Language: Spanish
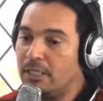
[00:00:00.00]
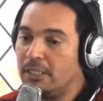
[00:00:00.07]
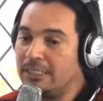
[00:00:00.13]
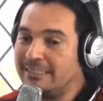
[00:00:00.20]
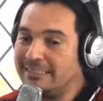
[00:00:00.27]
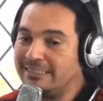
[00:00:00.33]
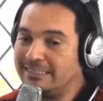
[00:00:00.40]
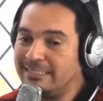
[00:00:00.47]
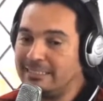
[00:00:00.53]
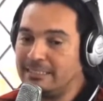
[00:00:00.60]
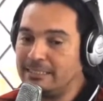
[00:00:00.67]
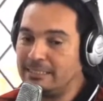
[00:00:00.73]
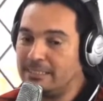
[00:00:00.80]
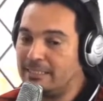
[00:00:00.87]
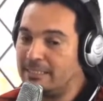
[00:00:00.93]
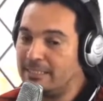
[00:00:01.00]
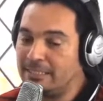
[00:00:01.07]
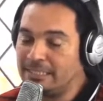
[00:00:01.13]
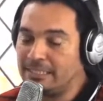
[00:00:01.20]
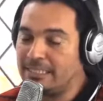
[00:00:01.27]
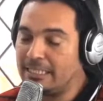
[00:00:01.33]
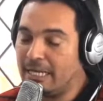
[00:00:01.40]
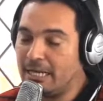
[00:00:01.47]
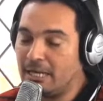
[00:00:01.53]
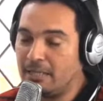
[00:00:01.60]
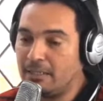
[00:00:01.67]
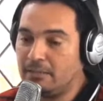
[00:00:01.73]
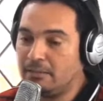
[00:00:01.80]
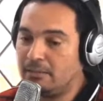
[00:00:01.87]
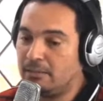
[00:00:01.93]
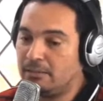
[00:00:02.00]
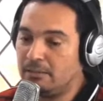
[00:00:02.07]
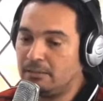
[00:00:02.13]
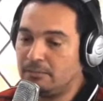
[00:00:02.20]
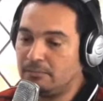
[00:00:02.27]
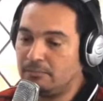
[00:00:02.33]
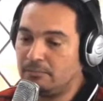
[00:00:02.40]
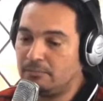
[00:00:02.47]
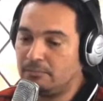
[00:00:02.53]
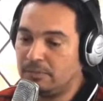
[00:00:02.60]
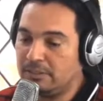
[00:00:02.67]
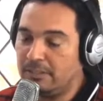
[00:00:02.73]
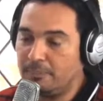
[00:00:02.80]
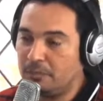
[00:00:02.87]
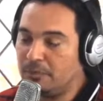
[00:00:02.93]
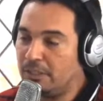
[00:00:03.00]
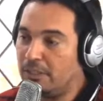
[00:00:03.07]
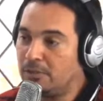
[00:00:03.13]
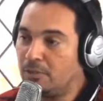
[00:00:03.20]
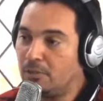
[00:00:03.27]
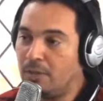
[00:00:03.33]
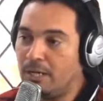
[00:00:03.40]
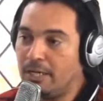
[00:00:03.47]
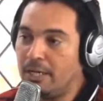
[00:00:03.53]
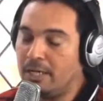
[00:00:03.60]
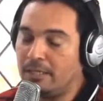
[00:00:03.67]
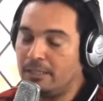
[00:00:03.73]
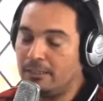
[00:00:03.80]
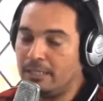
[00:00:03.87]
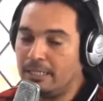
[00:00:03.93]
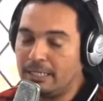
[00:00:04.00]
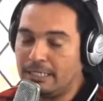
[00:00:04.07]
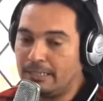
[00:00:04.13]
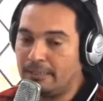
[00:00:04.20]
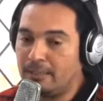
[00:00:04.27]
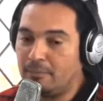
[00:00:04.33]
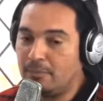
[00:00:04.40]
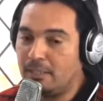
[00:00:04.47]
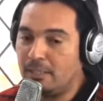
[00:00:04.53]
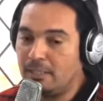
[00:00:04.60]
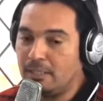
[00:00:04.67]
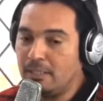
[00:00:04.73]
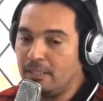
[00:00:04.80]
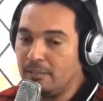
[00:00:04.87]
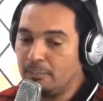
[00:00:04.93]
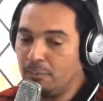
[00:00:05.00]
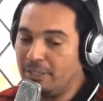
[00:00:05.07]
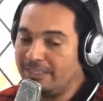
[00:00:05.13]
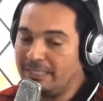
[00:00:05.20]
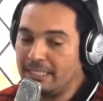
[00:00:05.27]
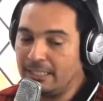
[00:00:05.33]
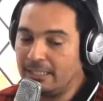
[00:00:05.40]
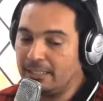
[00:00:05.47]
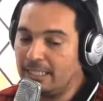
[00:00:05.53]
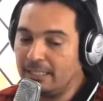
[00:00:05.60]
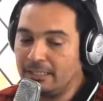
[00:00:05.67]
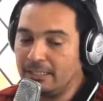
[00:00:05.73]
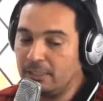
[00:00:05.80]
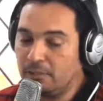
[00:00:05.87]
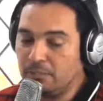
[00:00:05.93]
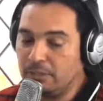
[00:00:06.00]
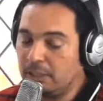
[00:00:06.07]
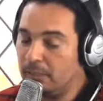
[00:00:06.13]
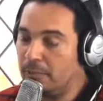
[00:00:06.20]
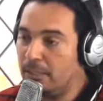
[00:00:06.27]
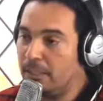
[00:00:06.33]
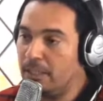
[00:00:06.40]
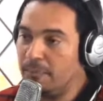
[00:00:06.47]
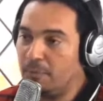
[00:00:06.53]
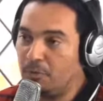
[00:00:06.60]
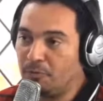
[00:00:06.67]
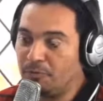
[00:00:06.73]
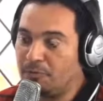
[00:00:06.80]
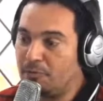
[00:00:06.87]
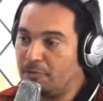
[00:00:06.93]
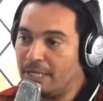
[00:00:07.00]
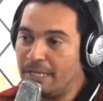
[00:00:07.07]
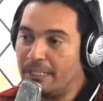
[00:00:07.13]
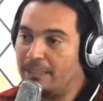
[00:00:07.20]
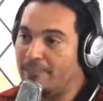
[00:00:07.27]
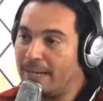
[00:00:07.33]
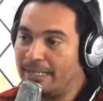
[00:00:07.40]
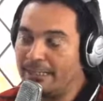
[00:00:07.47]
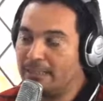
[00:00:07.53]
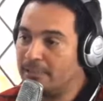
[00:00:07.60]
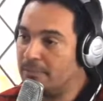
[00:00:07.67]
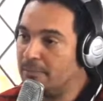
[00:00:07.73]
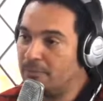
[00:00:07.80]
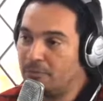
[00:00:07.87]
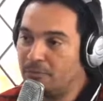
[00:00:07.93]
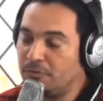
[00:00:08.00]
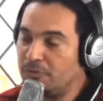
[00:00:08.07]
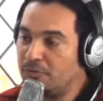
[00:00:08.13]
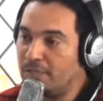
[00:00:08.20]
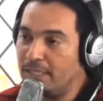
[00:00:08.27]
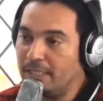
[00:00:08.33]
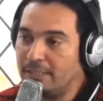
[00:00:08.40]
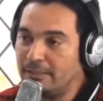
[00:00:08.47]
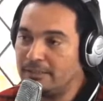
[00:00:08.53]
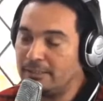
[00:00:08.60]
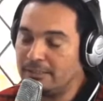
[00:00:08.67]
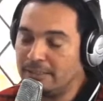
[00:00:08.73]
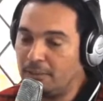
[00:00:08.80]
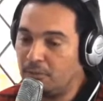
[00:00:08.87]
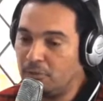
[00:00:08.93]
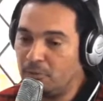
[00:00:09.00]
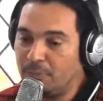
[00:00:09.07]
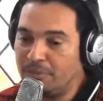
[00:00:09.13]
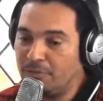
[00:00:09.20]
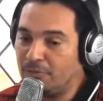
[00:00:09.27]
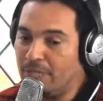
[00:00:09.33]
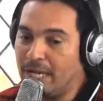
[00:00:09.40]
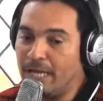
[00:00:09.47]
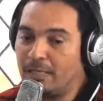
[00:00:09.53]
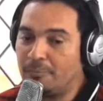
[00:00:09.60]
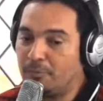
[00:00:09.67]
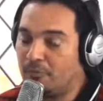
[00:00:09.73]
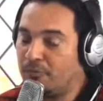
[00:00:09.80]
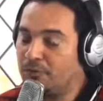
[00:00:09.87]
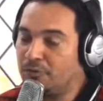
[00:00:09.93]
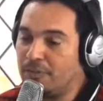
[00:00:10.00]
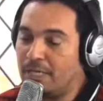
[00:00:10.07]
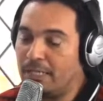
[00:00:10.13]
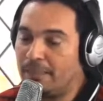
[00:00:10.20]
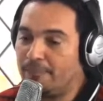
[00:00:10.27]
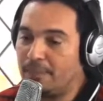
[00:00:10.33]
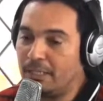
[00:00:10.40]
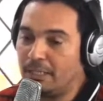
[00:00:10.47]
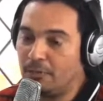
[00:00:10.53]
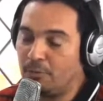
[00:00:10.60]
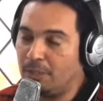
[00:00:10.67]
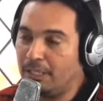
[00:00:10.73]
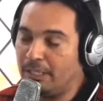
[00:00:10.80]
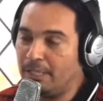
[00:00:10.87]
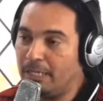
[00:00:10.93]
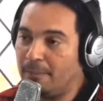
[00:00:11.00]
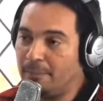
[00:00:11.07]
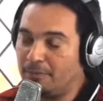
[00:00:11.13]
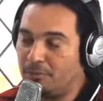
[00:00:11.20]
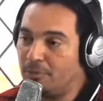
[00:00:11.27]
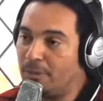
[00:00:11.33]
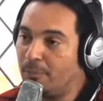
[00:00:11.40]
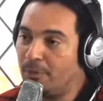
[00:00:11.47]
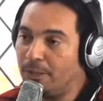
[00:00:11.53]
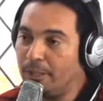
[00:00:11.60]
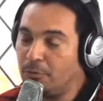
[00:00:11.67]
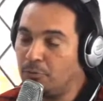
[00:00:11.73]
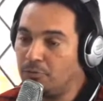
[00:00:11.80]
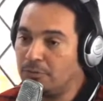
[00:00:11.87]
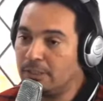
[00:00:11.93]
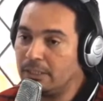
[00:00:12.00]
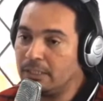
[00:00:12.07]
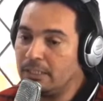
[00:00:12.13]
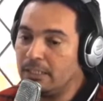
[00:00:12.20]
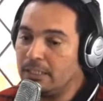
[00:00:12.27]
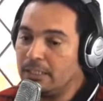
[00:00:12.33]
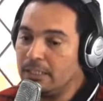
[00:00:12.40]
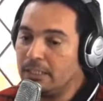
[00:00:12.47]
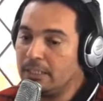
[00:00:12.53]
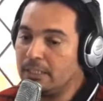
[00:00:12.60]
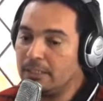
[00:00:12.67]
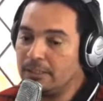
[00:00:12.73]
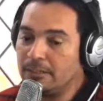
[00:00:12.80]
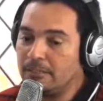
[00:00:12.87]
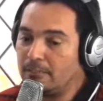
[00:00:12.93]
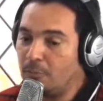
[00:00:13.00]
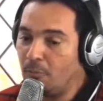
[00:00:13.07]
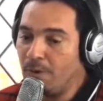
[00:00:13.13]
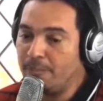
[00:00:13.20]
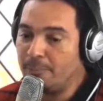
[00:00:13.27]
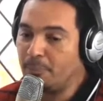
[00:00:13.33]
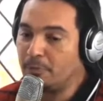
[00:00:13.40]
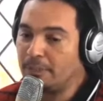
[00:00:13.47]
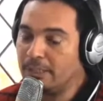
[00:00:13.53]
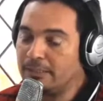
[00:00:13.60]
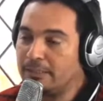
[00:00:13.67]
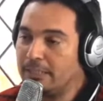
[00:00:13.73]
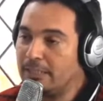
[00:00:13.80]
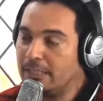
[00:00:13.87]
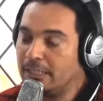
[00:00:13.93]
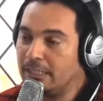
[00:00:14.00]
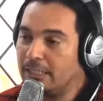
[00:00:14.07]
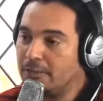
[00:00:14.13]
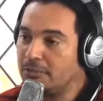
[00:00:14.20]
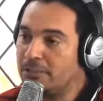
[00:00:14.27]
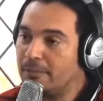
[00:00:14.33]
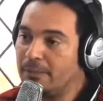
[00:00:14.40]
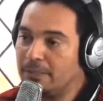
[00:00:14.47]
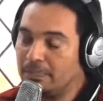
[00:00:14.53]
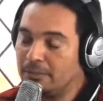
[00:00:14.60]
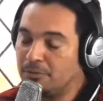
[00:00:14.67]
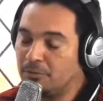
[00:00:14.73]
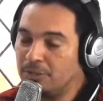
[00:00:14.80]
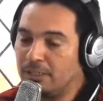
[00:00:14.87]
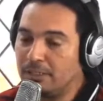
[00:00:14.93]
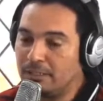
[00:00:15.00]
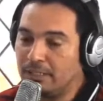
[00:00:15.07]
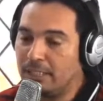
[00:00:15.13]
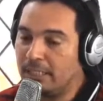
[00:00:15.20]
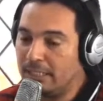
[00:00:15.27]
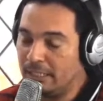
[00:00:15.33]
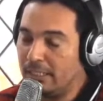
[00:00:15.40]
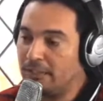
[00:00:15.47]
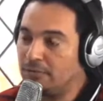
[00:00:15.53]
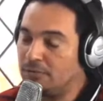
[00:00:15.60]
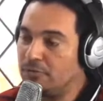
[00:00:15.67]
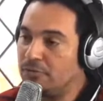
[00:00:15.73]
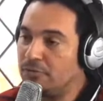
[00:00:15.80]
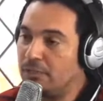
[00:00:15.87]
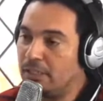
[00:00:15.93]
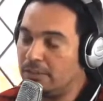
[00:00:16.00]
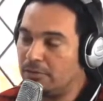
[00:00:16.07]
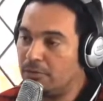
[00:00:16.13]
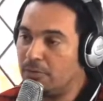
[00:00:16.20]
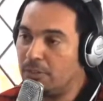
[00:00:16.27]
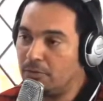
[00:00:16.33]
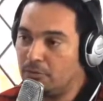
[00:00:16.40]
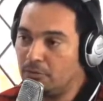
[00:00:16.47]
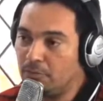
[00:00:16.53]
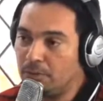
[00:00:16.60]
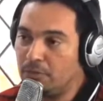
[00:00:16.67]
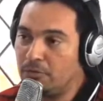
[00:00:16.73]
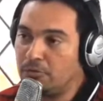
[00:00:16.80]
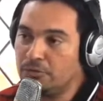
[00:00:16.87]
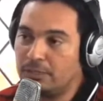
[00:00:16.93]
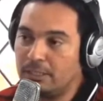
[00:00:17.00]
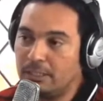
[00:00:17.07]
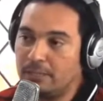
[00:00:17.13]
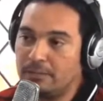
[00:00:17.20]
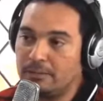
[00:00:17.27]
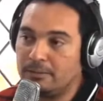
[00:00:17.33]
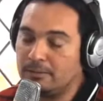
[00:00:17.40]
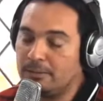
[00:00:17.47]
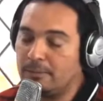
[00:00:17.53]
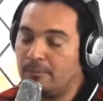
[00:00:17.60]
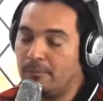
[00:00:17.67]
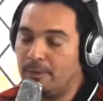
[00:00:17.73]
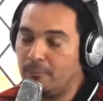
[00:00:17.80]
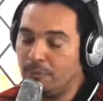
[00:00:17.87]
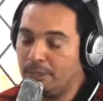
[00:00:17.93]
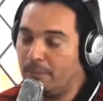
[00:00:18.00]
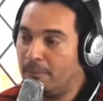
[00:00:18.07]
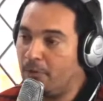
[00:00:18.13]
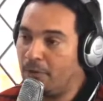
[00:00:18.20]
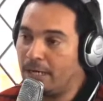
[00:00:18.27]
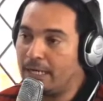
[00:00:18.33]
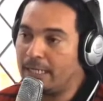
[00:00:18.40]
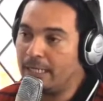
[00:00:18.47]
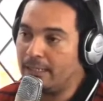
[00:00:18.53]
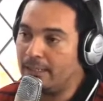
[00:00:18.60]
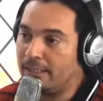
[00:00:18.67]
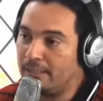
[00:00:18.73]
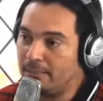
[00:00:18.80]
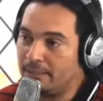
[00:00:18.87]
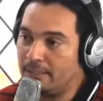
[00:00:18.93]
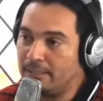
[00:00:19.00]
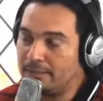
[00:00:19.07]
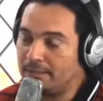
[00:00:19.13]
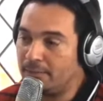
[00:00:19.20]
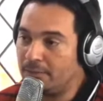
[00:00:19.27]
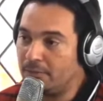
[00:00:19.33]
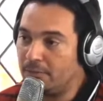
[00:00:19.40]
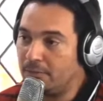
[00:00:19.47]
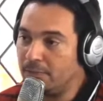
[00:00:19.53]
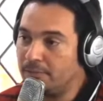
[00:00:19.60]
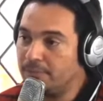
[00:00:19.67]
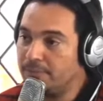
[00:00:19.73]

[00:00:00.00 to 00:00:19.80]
Y si dedica... Eh, 100% a, la academia, puede salir de ahí inclusive profesional en marketing, profesional en desarrollo personal, profesional en, lo que la persona pues le guste y lo más importante que eso se va a traducir en ingresos, ingresos económicos que va, puede mejorar la calidad de vida de esa persona.